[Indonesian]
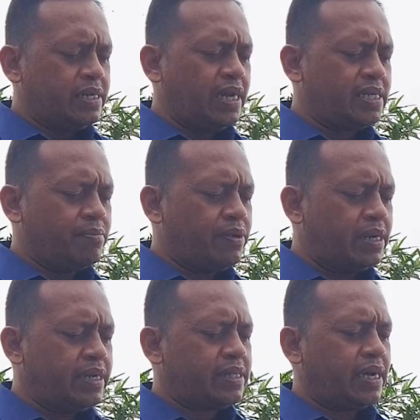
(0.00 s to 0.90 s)
Dan kemudian
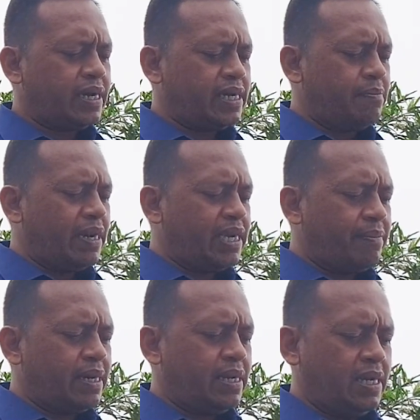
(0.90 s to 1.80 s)
lihat yang keenam
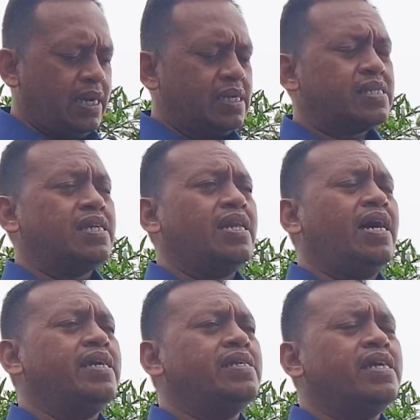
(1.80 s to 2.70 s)
bagaimana
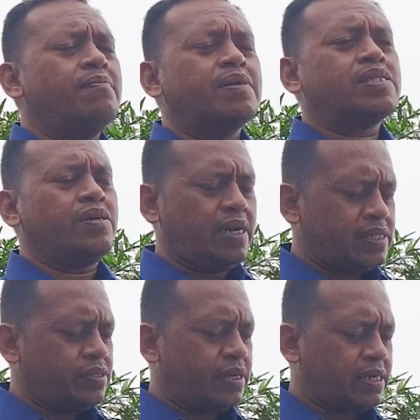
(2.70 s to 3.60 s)
selain dia
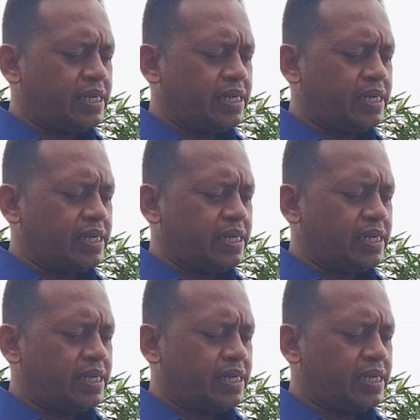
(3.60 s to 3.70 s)
bersorak-sorak,